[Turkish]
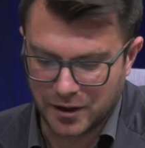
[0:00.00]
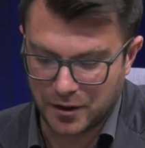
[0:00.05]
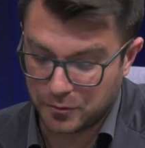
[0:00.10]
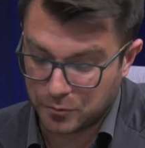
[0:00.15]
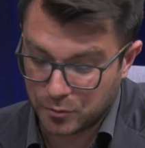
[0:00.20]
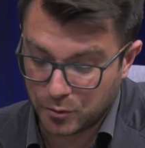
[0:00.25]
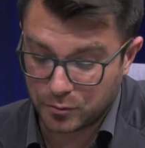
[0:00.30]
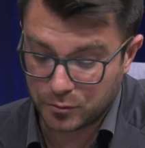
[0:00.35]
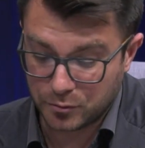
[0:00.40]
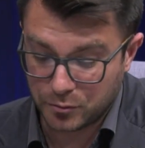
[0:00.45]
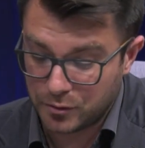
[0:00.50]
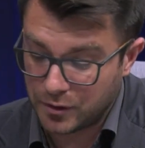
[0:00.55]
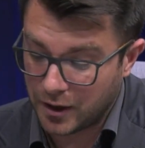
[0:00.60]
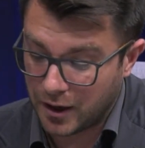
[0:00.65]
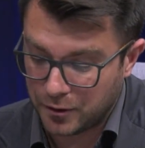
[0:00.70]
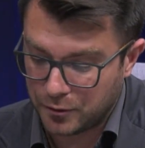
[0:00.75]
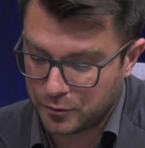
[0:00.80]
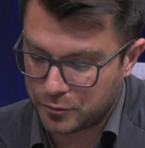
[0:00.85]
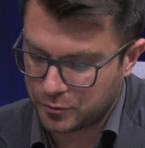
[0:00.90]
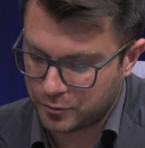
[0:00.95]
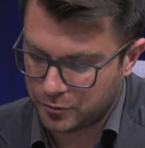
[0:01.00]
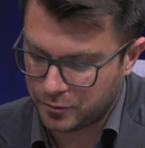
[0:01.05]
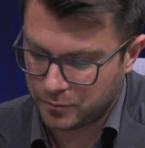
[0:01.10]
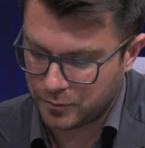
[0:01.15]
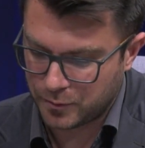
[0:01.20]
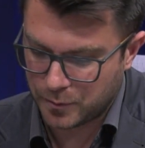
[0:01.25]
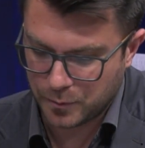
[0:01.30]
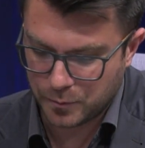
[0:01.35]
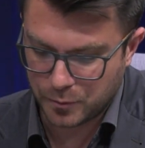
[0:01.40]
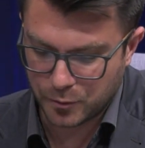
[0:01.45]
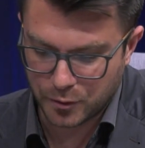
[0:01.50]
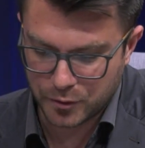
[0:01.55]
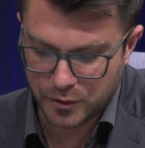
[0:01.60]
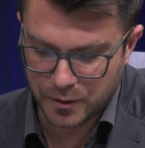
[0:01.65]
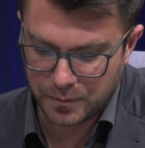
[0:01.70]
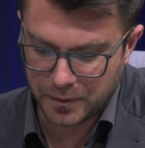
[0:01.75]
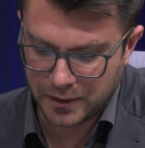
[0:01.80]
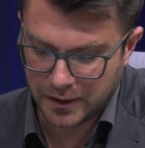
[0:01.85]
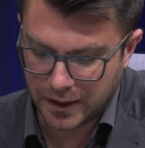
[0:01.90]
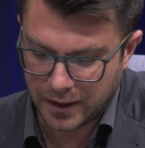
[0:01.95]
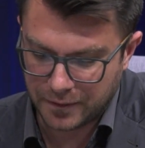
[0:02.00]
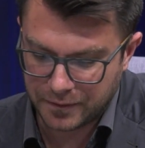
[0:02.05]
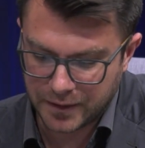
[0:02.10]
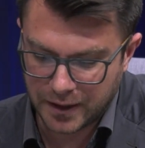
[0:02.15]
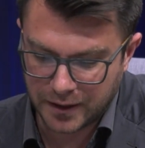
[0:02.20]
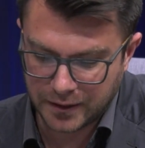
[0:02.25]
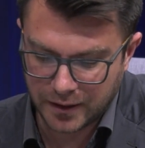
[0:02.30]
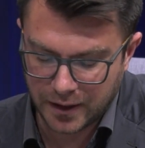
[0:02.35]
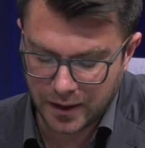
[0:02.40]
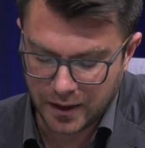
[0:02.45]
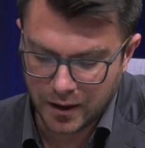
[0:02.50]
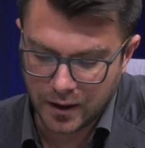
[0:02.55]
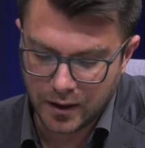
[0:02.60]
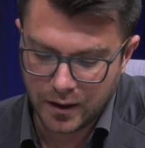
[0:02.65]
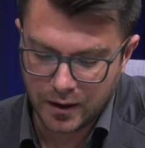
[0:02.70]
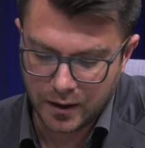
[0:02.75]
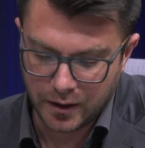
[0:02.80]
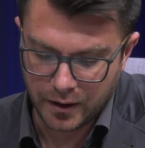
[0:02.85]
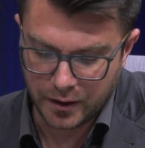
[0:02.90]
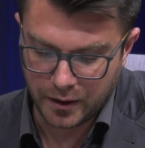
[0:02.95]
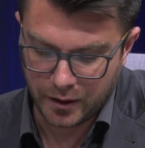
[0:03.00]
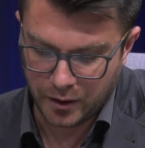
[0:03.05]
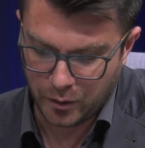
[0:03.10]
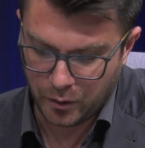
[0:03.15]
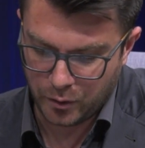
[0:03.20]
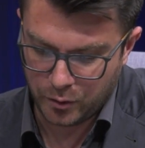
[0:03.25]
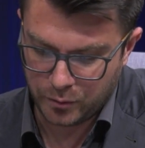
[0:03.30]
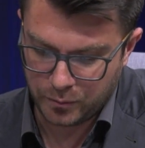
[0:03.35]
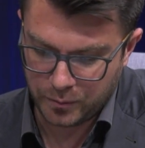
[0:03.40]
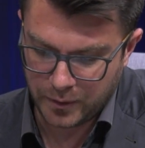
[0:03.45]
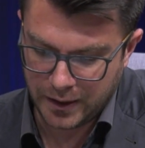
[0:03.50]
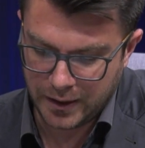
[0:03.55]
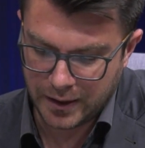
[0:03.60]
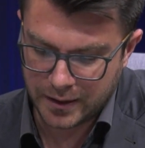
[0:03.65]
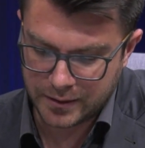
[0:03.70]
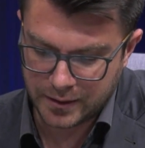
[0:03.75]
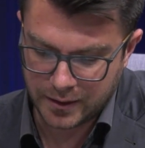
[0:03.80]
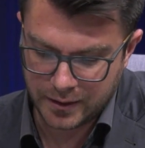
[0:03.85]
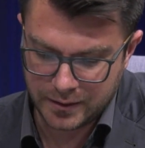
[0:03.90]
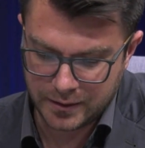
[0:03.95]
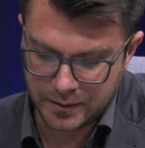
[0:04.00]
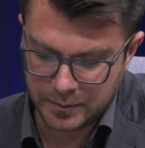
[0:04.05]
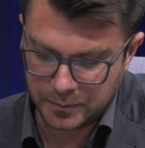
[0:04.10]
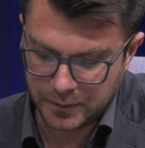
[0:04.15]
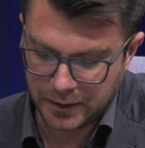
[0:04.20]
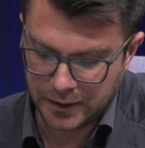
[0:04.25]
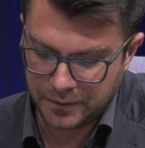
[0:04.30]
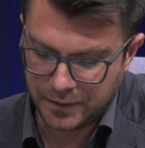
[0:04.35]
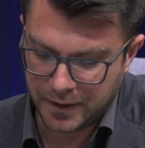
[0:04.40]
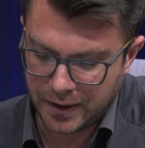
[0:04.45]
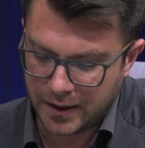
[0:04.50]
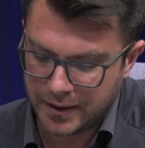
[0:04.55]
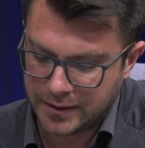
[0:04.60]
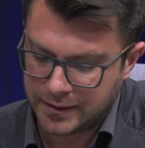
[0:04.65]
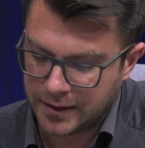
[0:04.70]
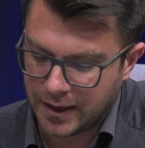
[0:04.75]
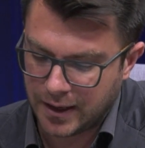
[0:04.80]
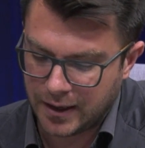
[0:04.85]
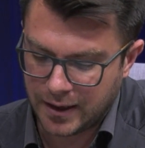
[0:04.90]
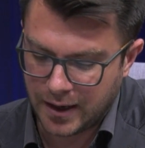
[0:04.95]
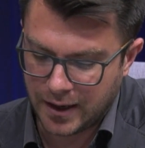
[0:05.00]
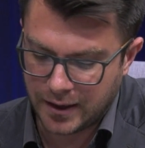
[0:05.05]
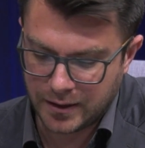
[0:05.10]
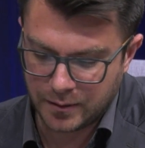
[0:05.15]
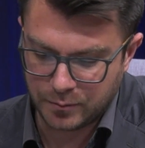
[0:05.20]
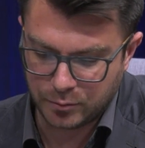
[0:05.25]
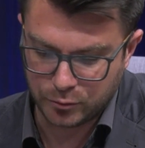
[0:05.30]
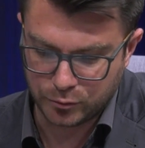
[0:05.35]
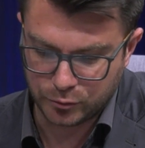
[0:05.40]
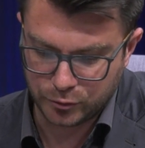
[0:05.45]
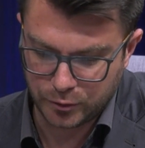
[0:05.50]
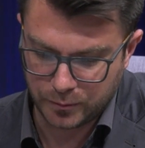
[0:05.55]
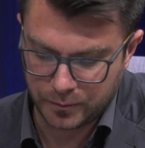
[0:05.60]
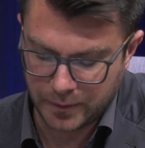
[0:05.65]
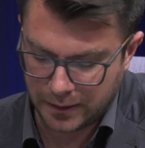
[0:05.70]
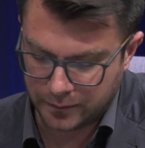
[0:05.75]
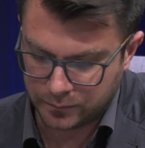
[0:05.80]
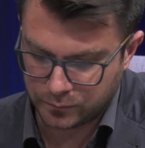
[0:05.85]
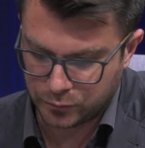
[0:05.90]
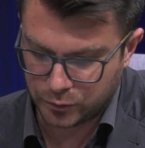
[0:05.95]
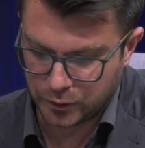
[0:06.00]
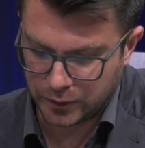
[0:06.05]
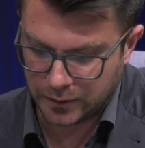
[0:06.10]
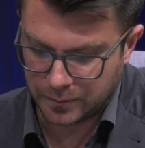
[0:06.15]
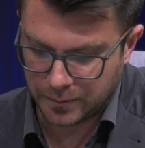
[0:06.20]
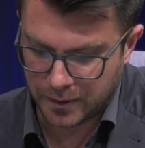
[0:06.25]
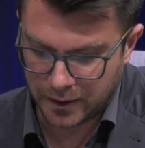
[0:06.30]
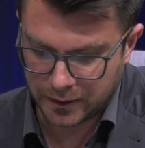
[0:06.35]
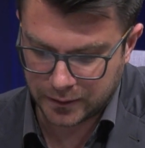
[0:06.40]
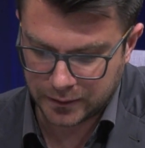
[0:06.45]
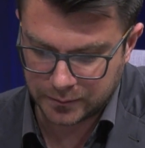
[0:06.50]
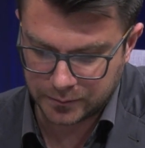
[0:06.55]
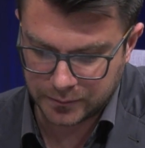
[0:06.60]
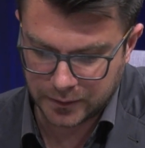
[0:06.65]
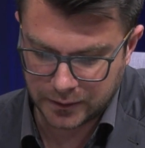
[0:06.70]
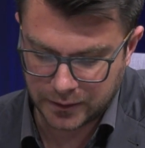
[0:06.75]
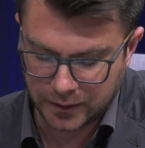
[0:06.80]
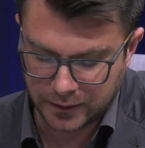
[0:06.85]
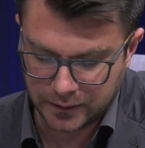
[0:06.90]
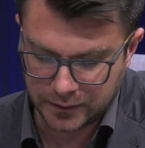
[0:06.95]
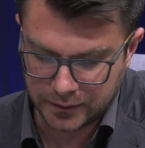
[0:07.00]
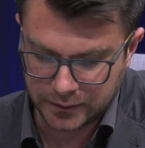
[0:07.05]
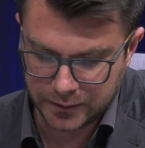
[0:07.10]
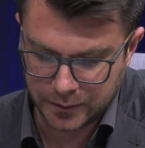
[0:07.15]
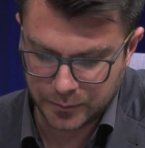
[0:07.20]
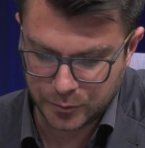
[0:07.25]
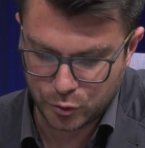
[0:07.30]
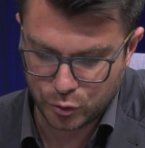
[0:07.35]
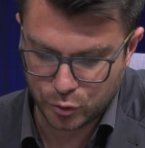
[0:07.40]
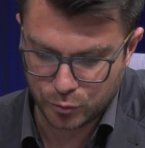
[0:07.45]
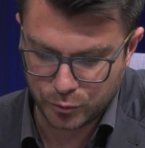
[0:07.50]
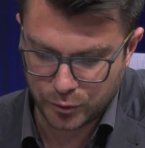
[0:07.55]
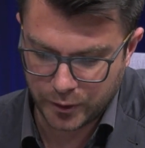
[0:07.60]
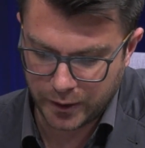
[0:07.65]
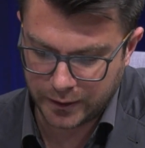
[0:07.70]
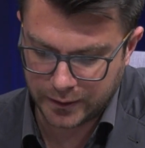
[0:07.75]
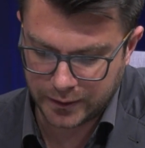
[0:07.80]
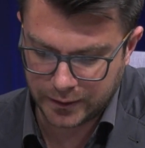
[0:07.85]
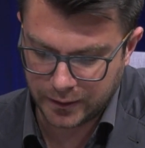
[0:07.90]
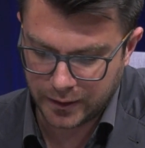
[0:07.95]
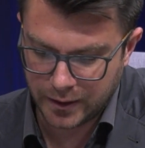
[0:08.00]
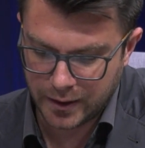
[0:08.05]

çok evet. güzel düşünülmüş bir proje. Bir taraftan da e, önümde yazar isimleri ve eserler de bulunuyor. Ben burada baktığımda dediğiniz gibi Cumhuriyet'in